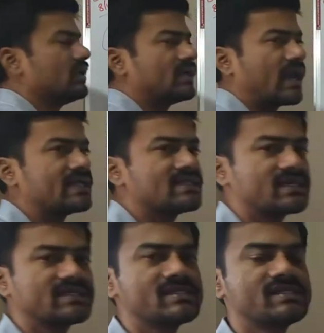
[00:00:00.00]
ఈ
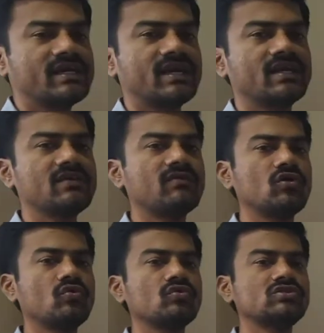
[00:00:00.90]
ట్రాన్సాక్షన్స్ చేయడానికి
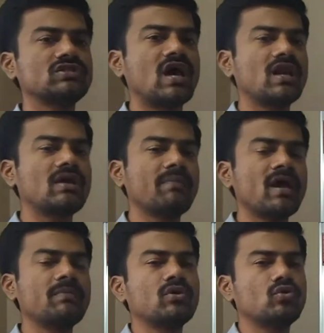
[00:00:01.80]
వాళ్ళు చాలా
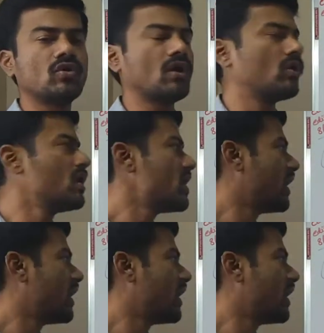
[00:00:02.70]
భయపడుతూ ఉన్నారు